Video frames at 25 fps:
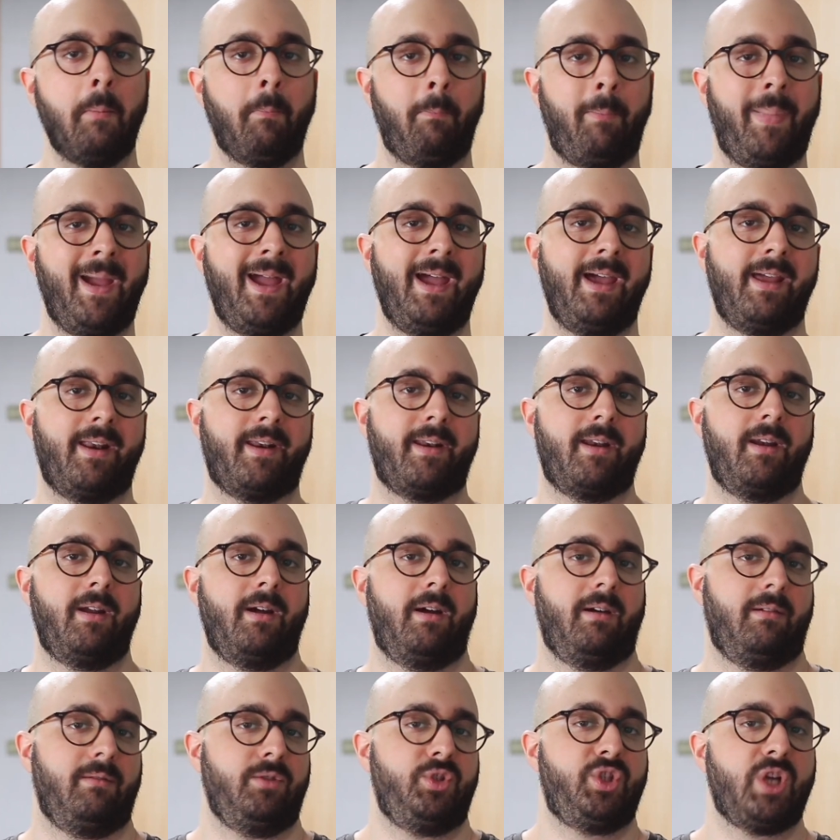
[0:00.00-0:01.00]

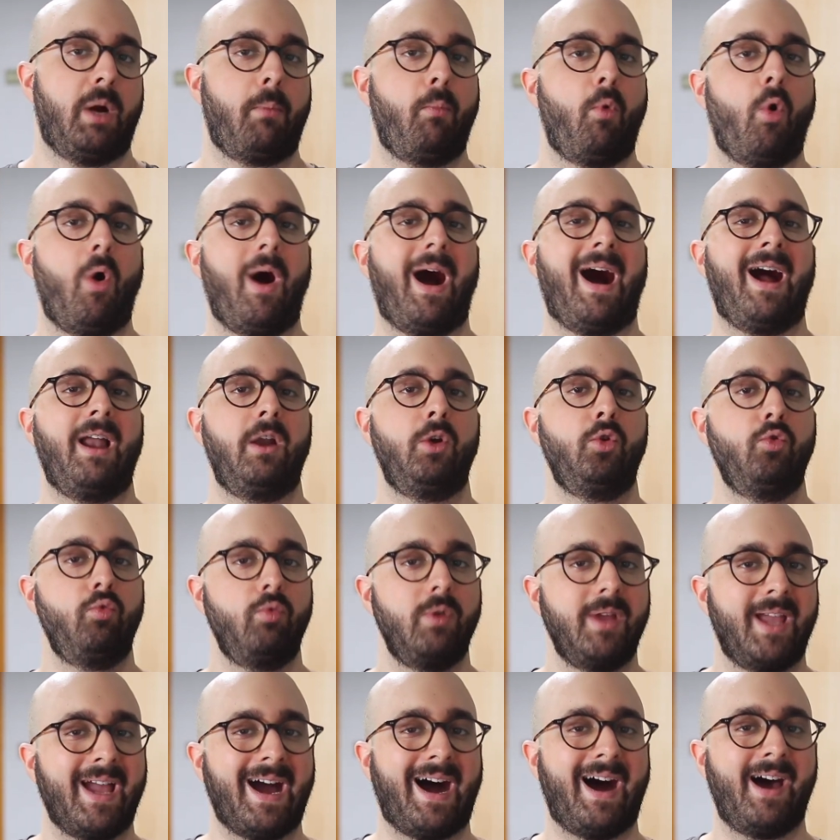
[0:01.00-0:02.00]
per, diciamo,
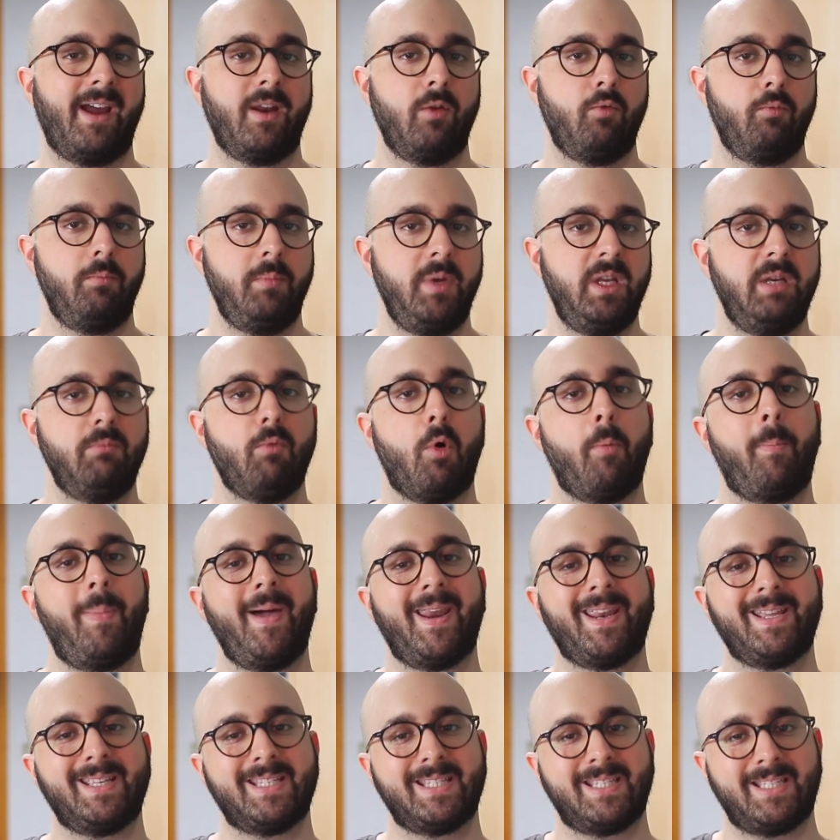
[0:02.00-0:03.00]
allungare un minimo,
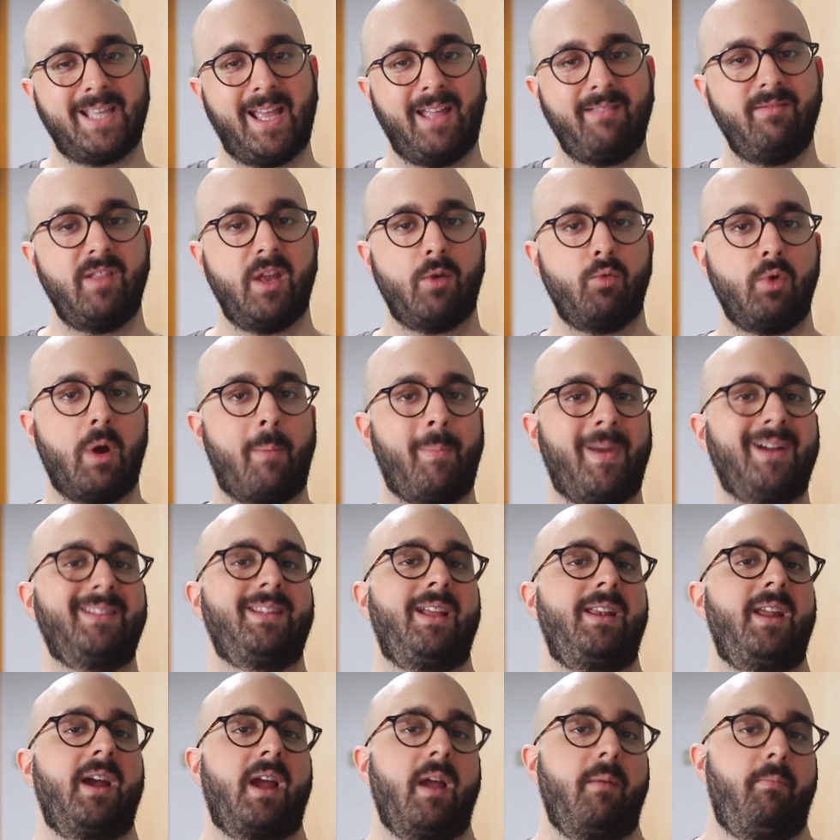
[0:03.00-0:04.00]
per estendere una
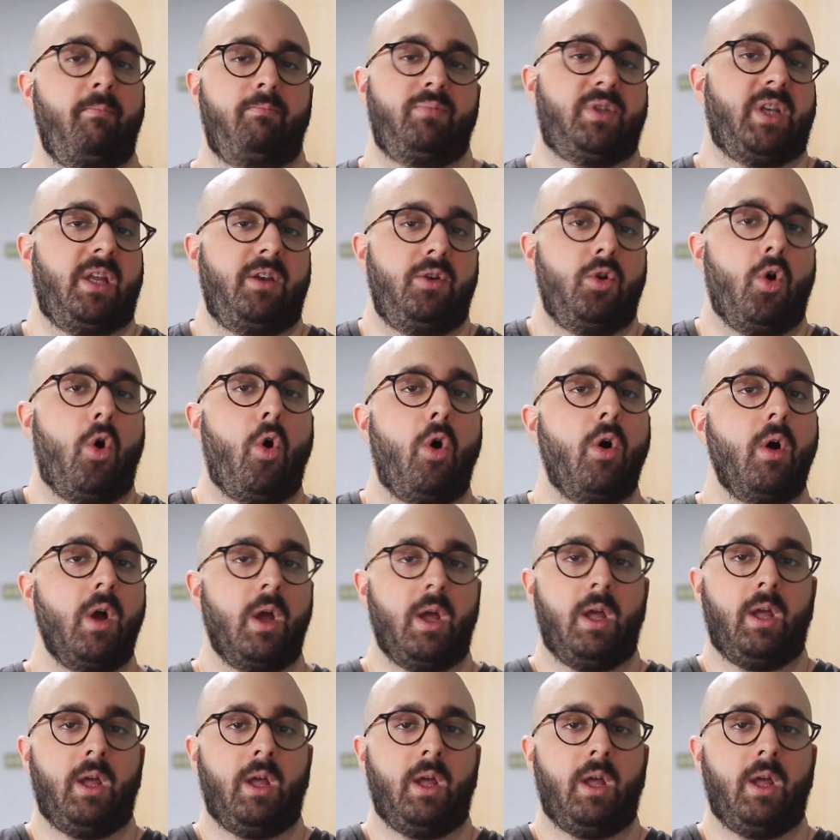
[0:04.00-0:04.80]
battaglia che se no